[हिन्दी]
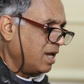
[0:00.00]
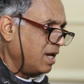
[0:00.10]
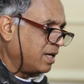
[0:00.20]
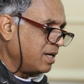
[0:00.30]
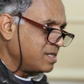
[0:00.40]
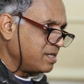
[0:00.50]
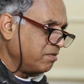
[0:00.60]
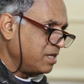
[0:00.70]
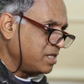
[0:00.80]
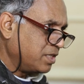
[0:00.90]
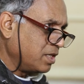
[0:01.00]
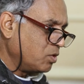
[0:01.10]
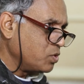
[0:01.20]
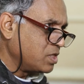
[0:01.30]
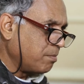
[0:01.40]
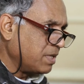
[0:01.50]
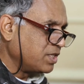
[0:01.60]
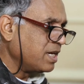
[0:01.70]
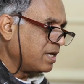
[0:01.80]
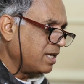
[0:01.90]
लेकिन इस सिविलाइजेशन को
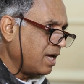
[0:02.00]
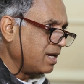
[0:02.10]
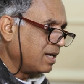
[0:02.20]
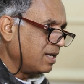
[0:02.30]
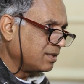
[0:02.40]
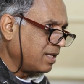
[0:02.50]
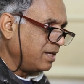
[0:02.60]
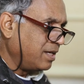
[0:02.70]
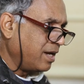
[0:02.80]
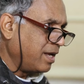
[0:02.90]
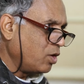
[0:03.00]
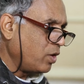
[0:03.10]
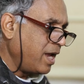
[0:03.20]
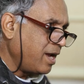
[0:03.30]
समझने के अलग अलग तरीके रहे हैं और